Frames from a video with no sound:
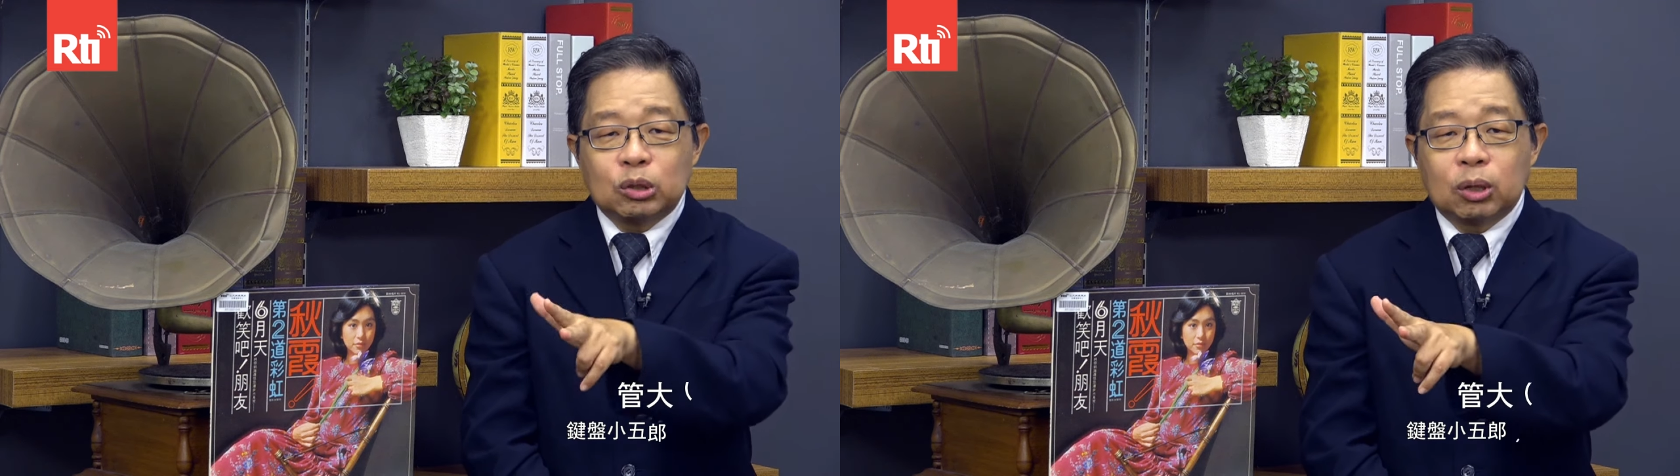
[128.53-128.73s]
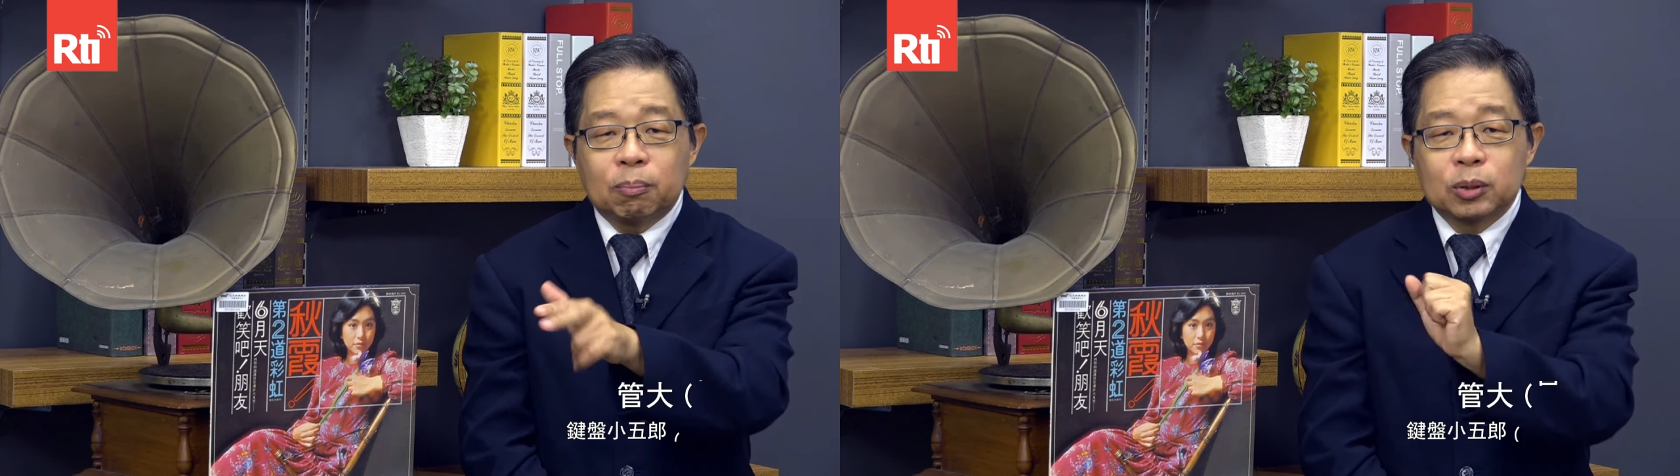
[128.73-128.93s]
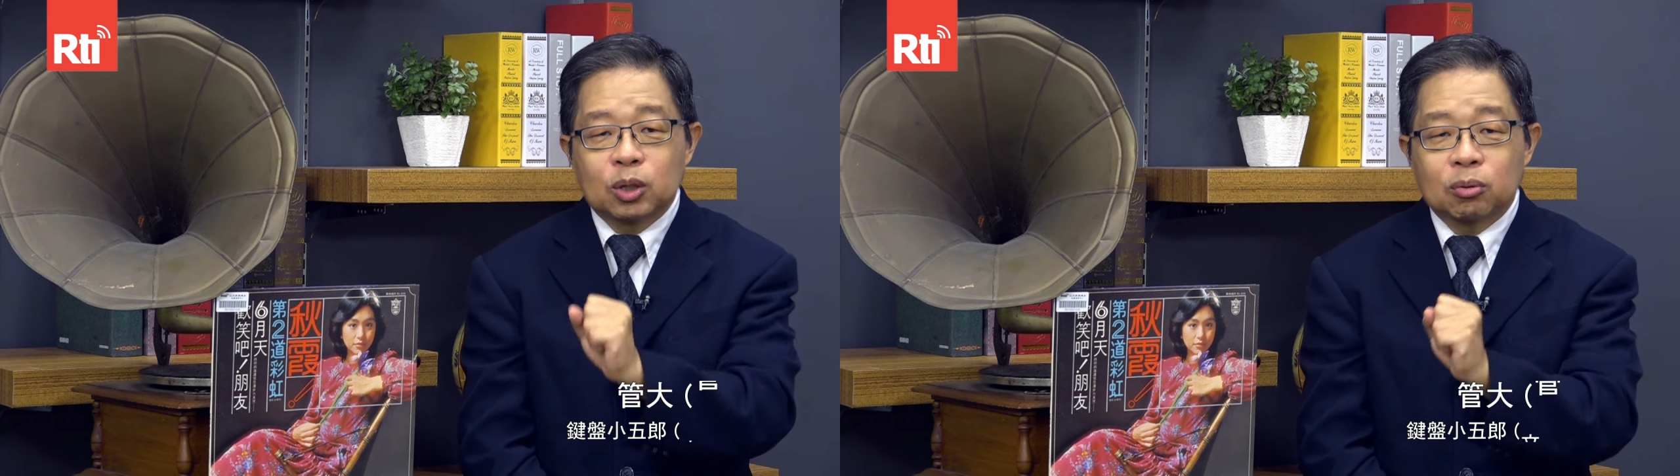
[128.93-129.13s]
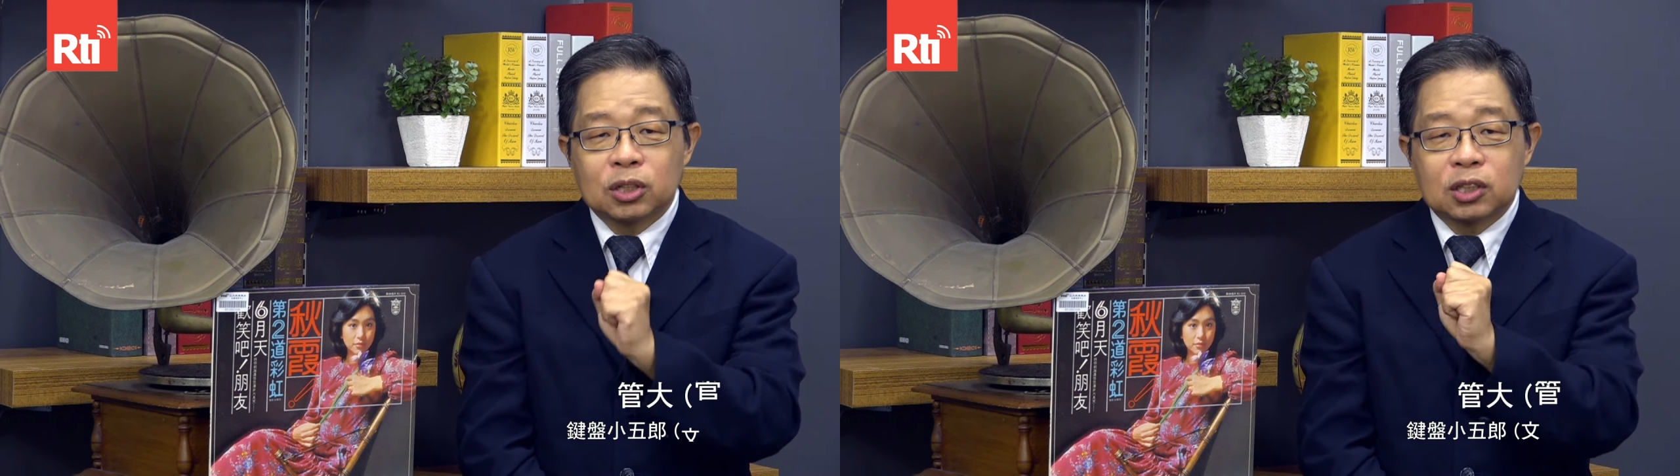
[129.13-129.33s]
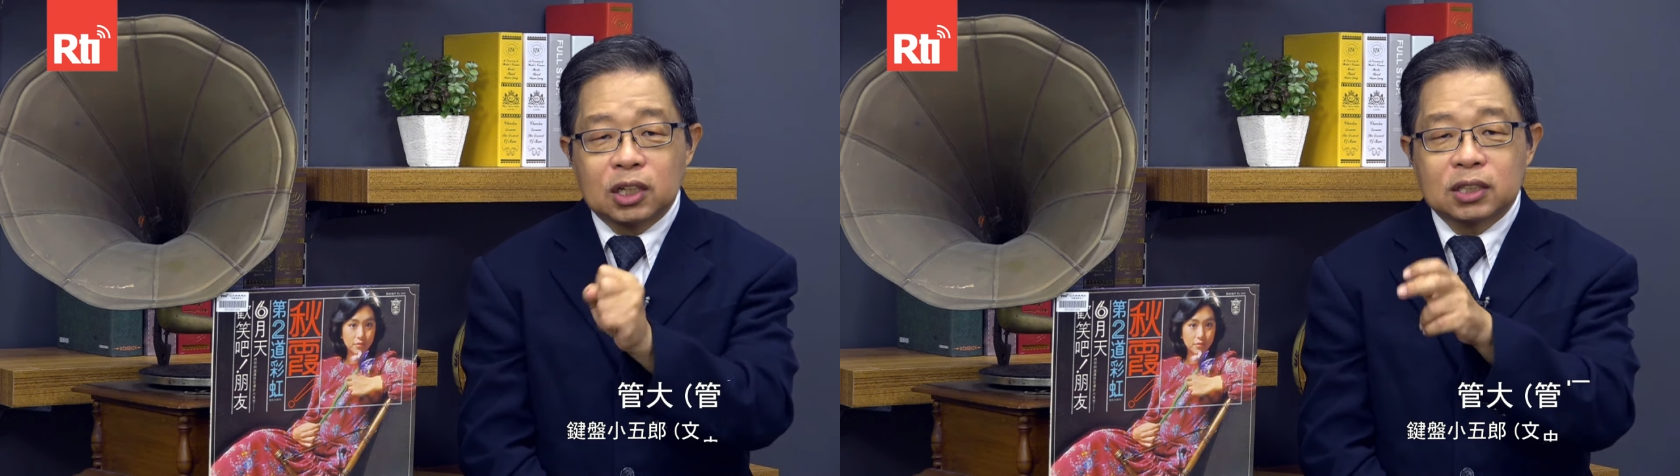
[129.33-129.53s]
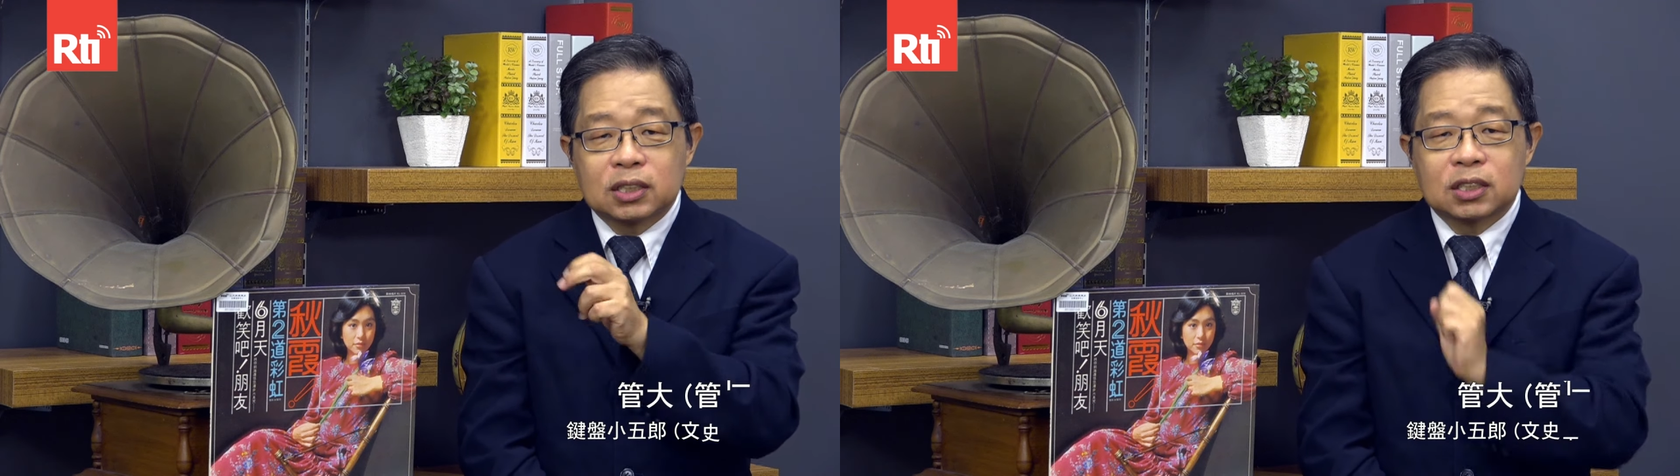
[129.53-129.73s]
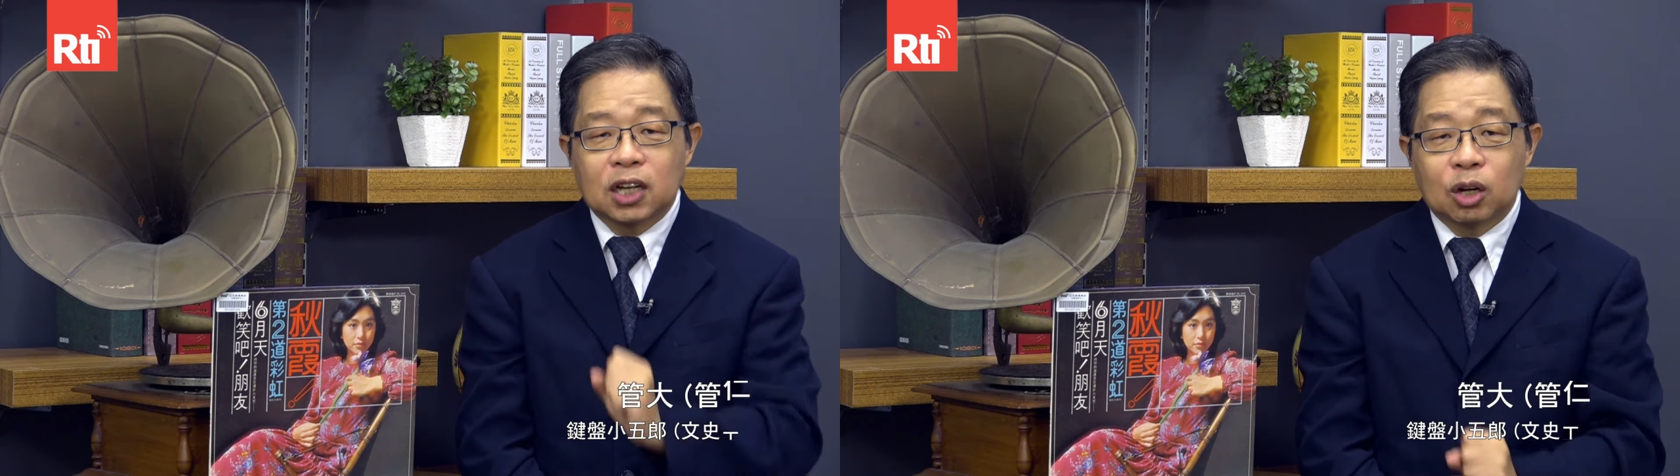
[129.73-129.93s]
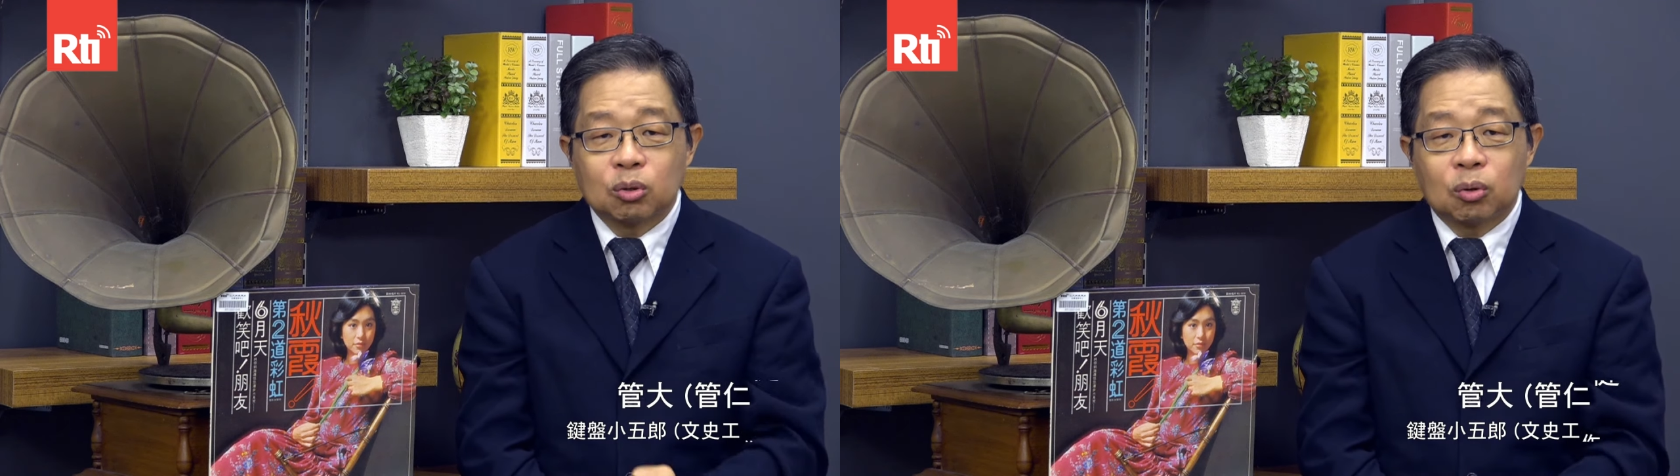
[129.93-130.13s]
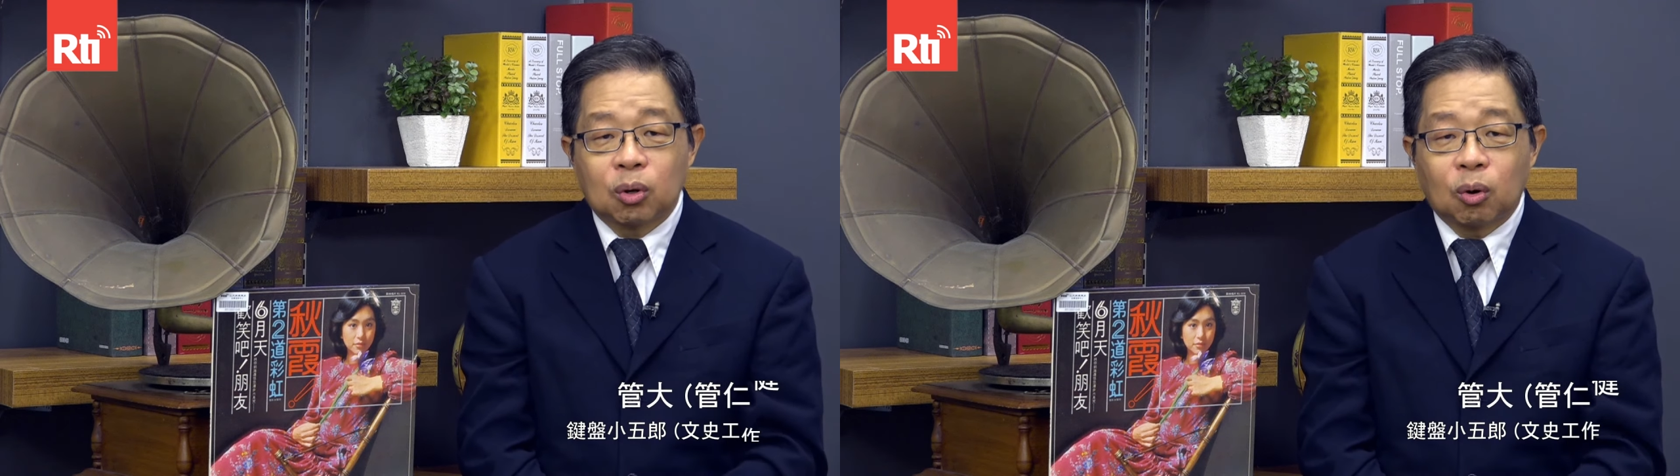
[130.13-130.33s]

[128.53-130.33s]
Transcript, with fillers: 完全不同的电子厂女